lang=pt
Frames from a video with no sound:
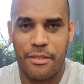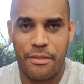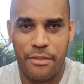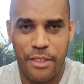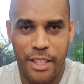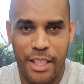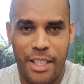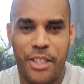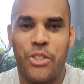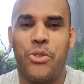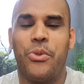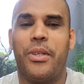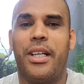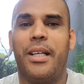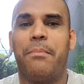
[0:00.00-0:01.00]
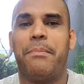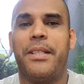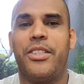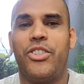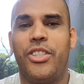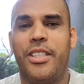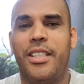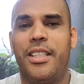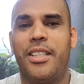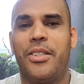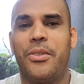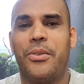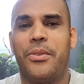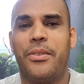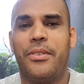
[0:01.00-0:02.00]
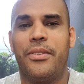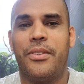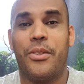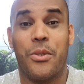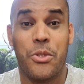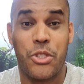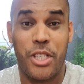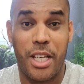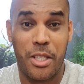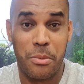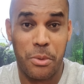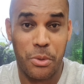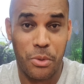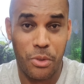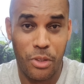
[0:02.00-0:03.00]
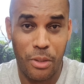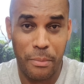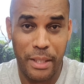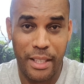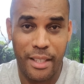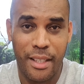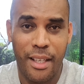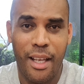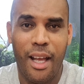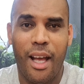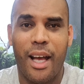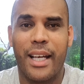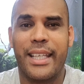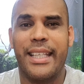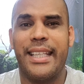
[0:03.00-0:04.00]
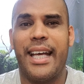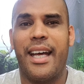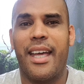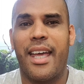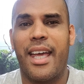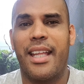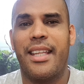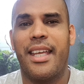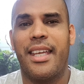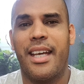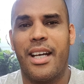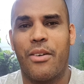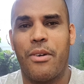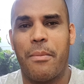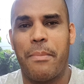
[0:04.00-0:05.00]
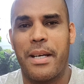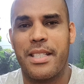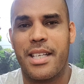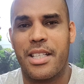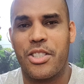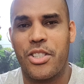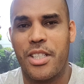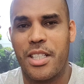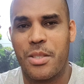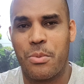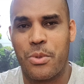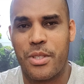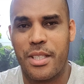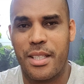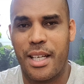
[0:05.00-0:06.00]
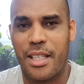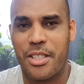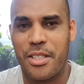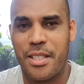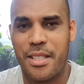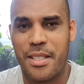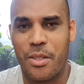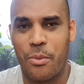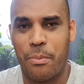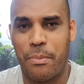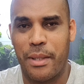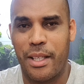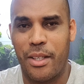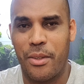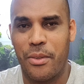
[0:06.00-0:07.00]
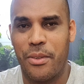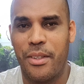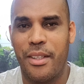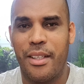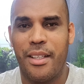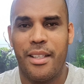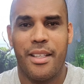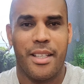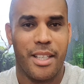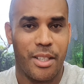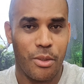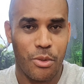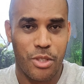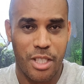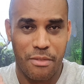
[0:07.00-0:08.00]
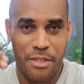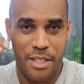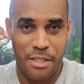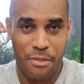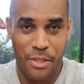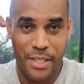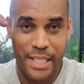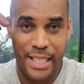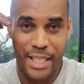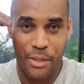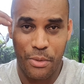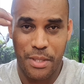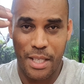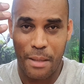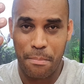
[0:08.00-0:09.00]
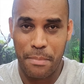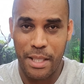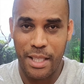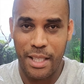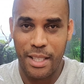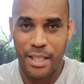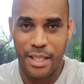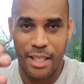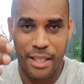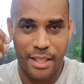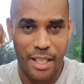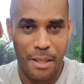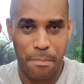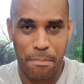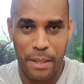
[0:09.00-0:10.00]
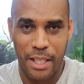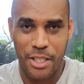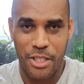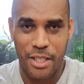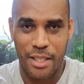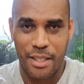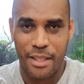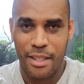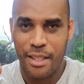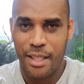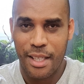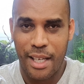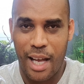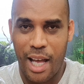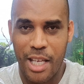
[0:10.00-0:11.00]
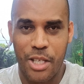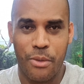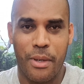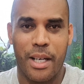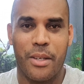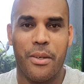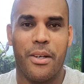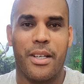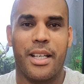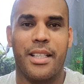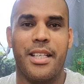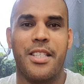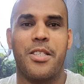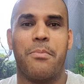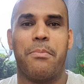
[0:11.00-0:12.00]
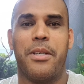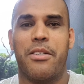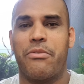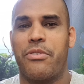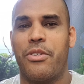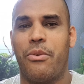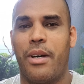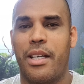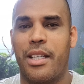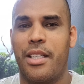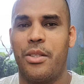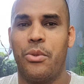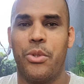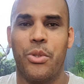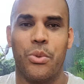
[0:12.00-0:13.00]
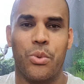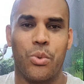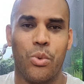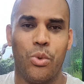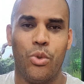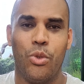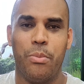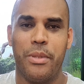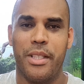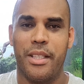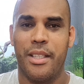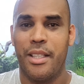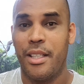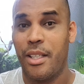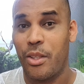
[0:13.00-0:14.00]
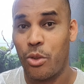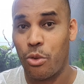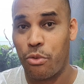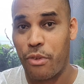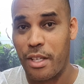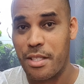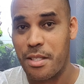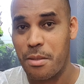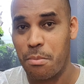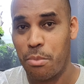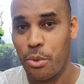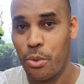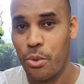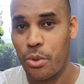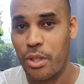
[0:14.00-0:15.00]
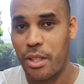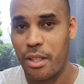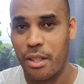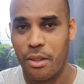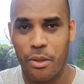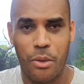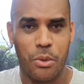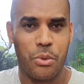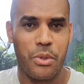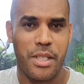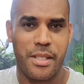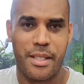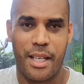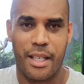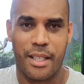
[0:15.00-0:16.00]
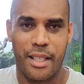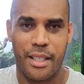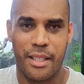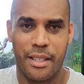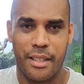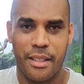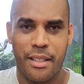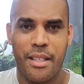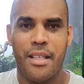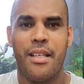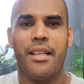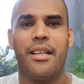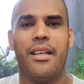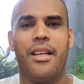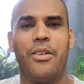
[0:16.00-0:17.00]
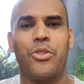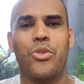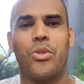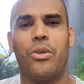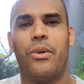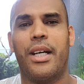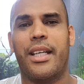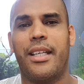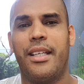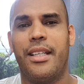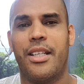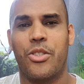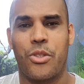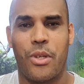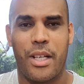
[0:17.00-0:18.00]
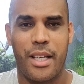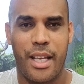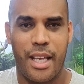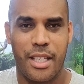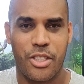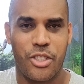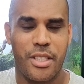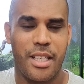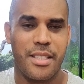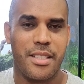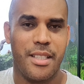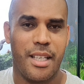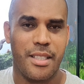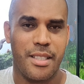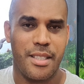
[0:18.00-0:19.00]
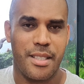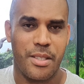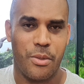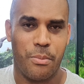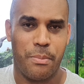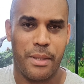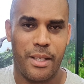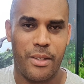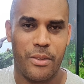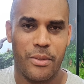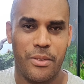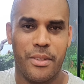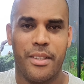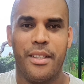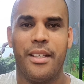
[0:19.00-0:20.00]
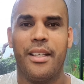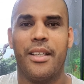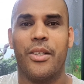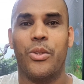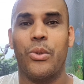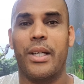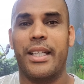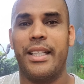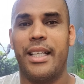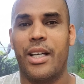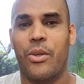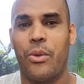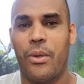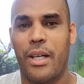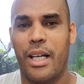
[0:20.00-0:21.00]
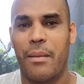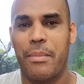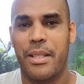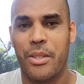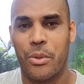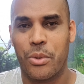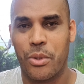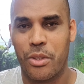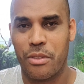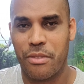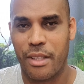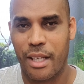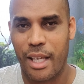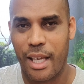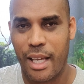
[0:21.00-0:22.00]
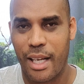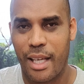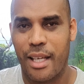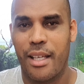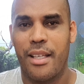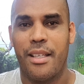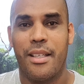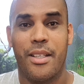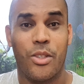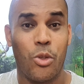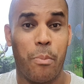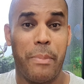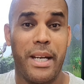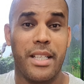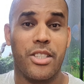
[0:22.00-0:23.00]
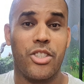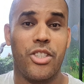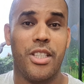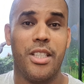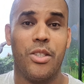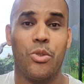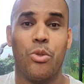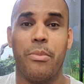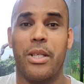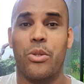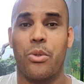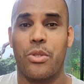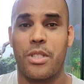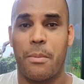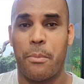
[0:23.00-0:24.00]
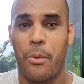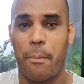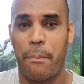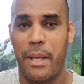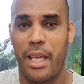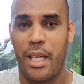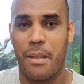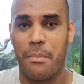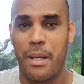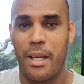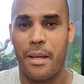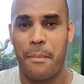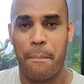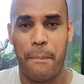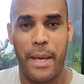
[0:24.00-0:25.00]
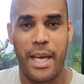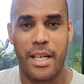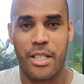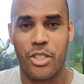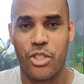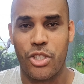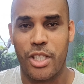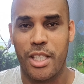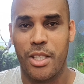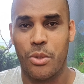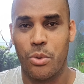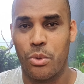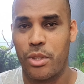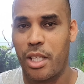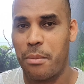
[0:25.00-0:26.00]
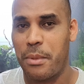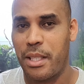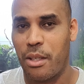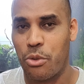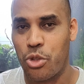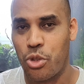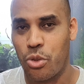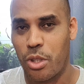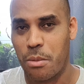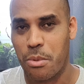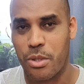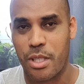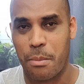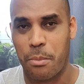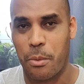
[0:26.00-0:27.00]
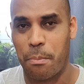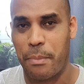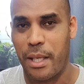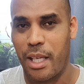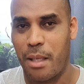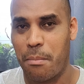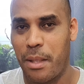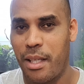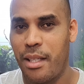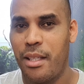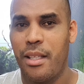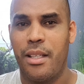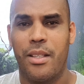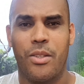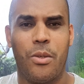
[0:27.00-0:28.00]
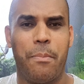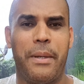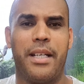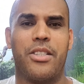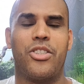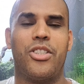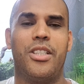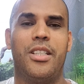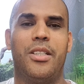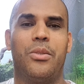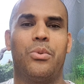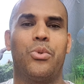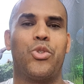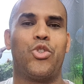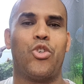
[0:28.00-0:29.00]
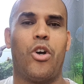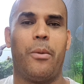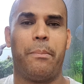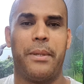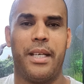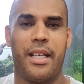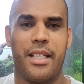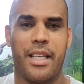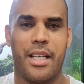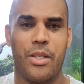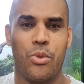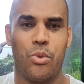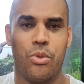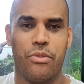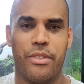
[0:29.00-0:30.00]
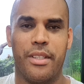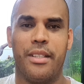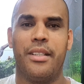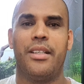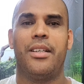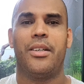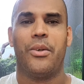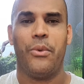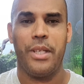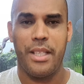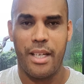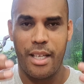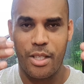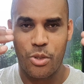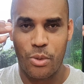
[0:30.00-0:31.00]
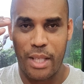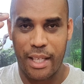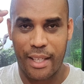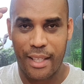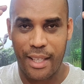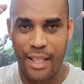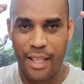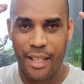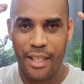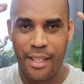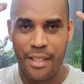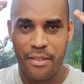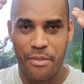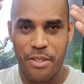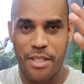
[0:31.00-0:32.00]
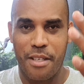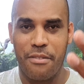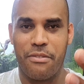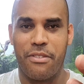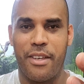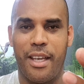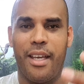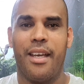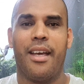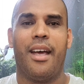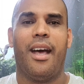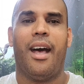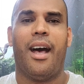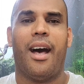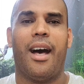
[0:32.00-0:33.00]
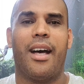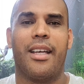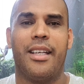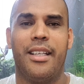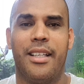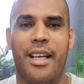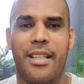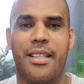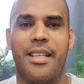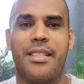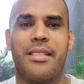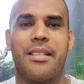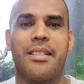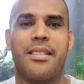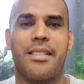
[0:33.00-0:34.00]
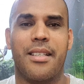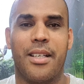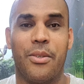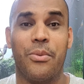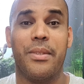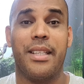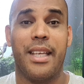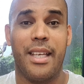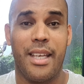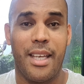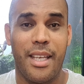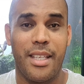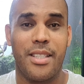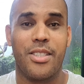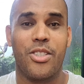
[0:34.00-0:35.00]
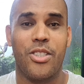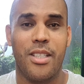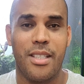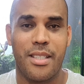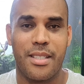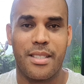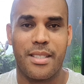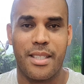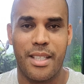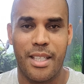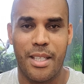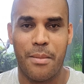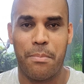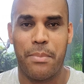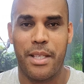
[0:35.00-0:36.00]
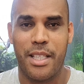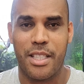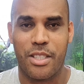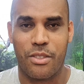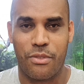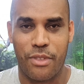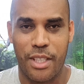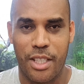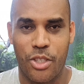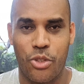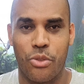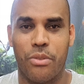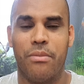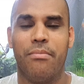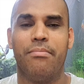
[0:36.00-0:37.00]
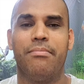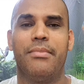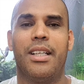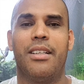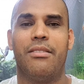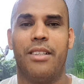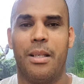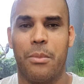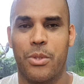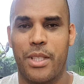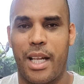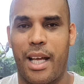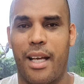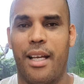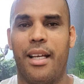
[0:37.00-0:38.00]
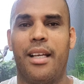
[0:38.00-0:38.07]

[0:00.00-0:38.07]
Vídeo rapidinho, Rogério meu nome, aqui da Eden Aqua Paisagismo, cidade de São Paulo. Inclusive, se você não sabia, de repente caiu agora nesse perfil aí do YouTube, do Facebook ou do Instagram, eu estou aqui na zona leste da cidade de São Paulo. Eu estou aqui na Coab Teotônio Vilela, estou pertinho do metrô Sapopemba, pertinho do terminal de ônibus Sapopemba Estou pertinho do Shopping Aricanduva. O endereço daqui você vê aí na descrição deste simples vídeo. Vamos lá.